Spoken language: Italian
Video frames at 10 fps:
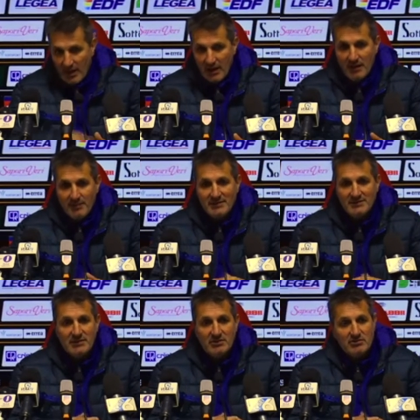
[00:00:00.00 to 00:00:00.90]
le
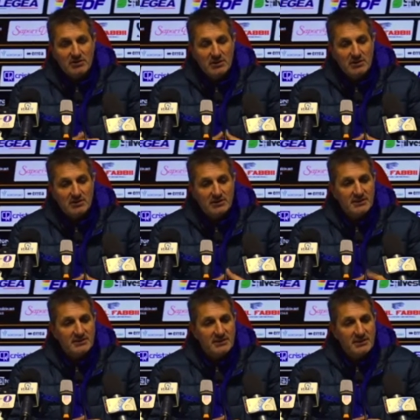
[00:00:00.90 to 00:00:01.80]
partite con eh,
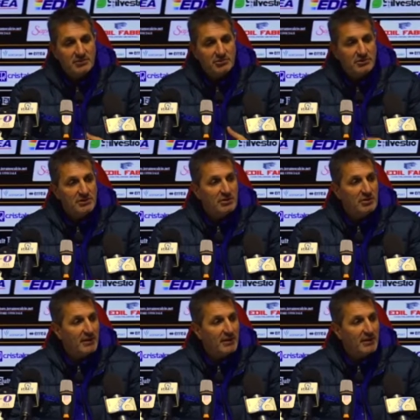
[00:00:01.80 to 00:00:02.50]
Triestina su di tiro,